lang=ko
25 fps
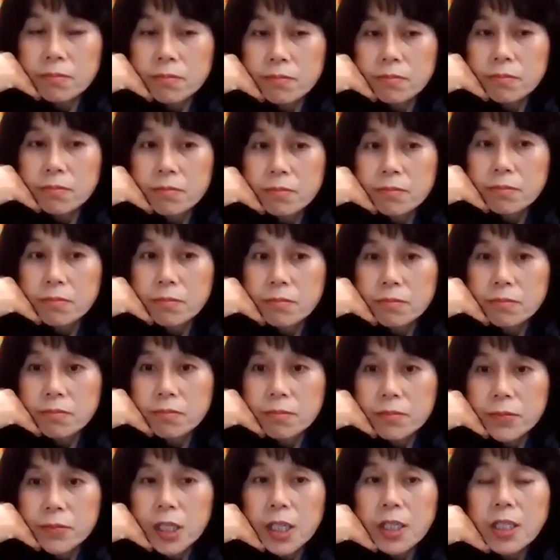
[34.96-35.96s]
음. 했고
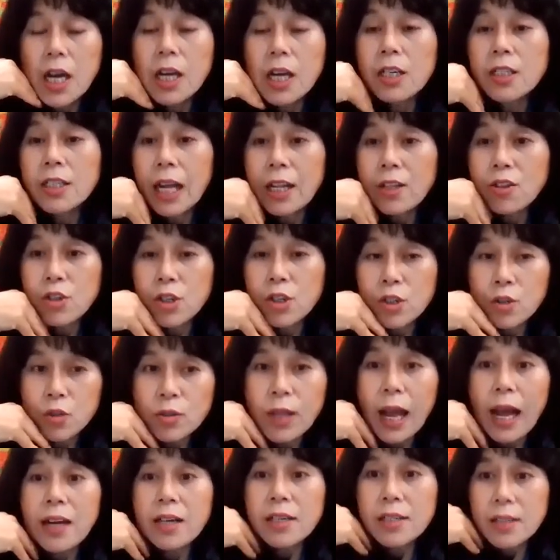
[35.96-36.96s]
세상을 아. 다스리고
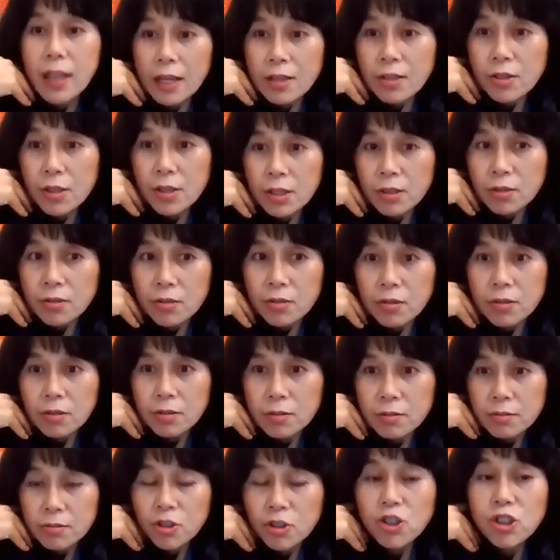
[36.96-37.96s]
나를 다스리고
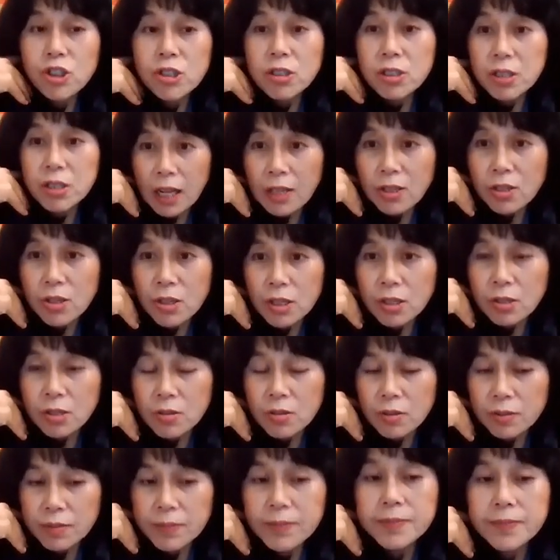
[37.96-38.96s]
귀신을 네네네네. 네,
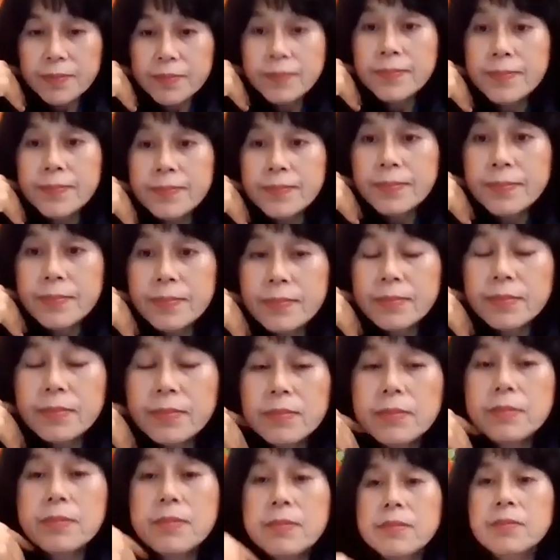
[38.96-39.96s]
다스리고 네. 음, 음, 음.
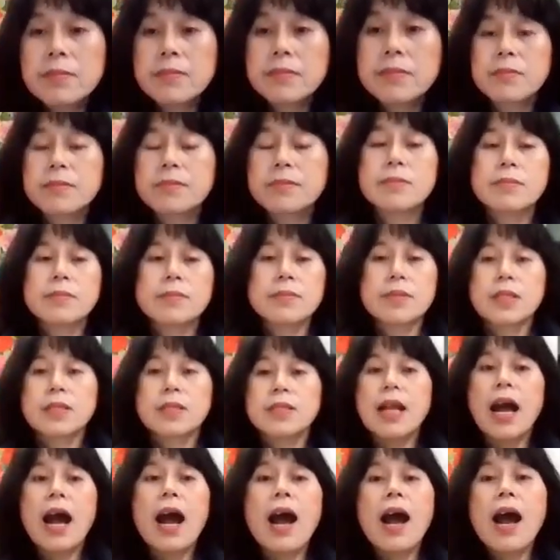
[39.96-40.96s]
그래서 이제
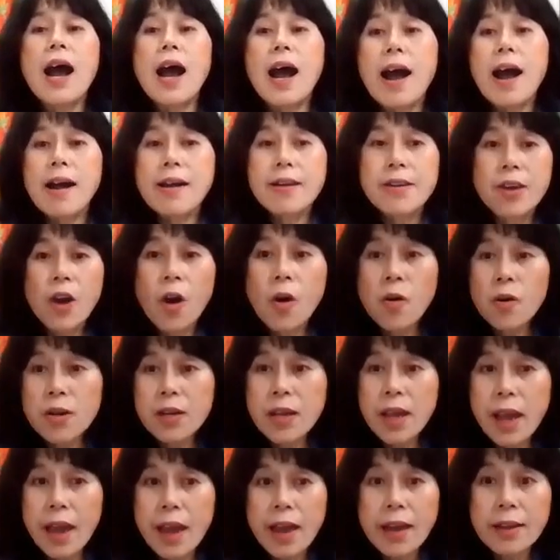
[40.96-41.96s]
나 이제 모
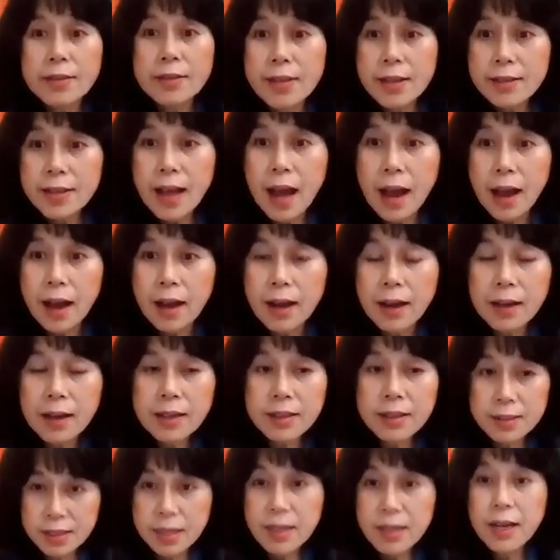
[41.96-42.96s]
영계 세상
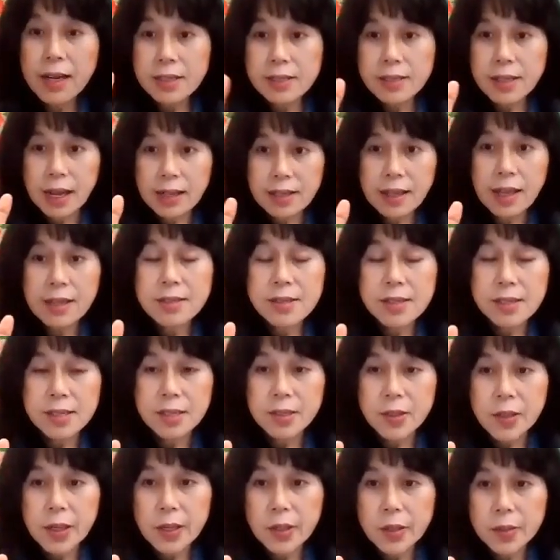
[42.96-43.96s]
이 세 가지 다
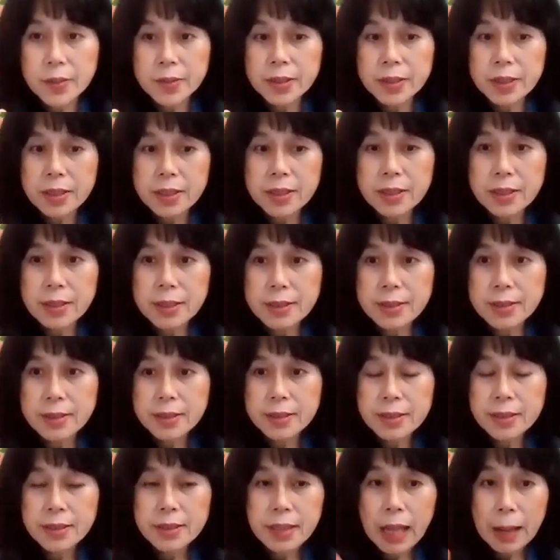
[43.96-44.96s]
다스리는 거예요 여러분들
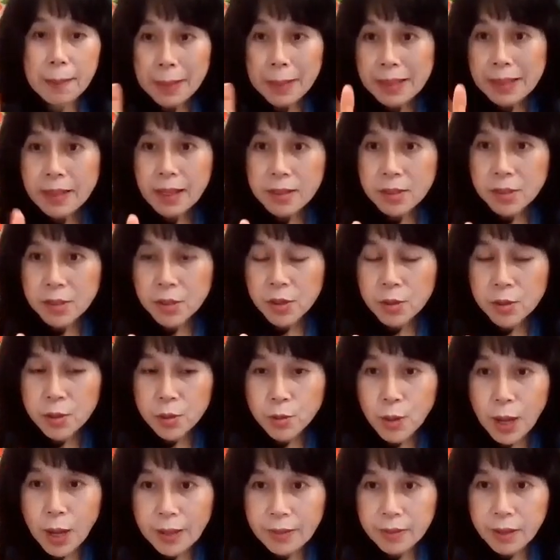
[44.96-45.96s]
나만
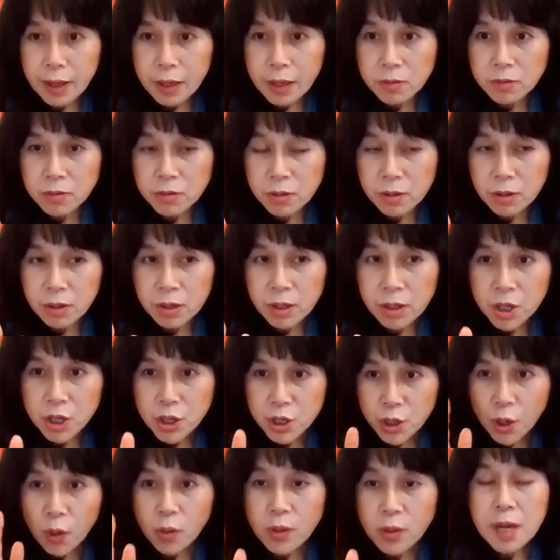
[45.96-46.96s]
다스렸어도 안 되고
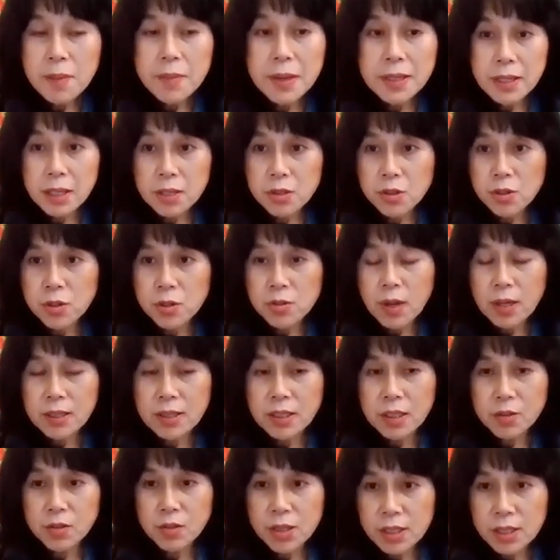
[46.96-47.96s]
영계만 다스려도 안
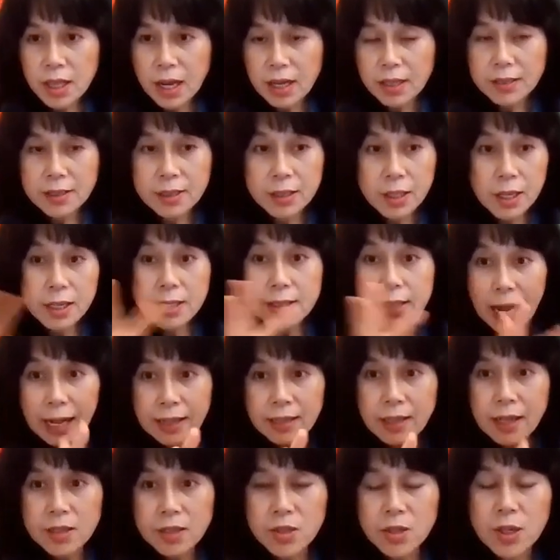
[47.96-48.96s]
되고 세상 세 가지
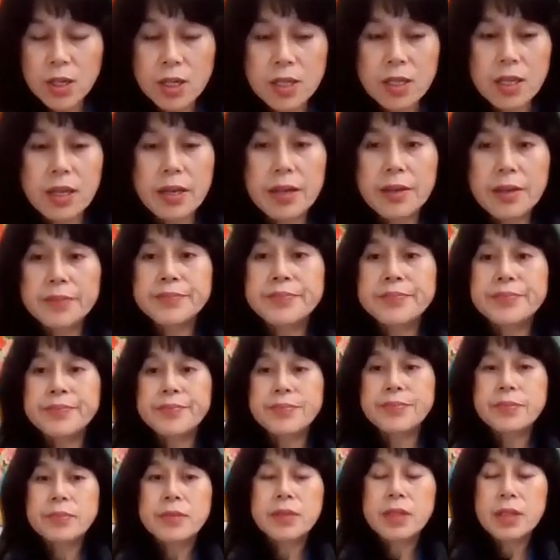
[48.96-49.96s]
다 다스려야 돼
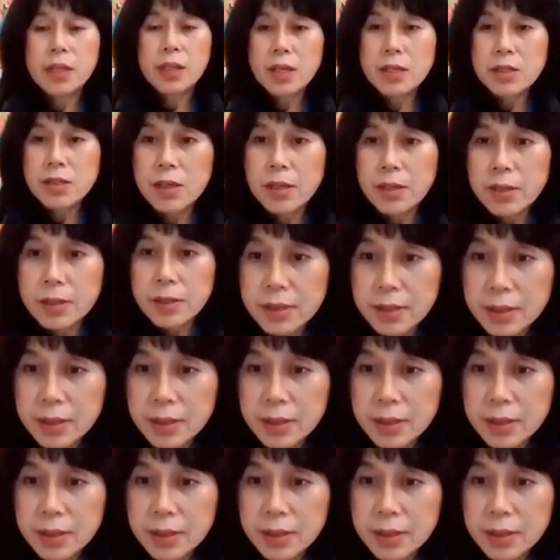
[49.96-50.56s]
음. 그래서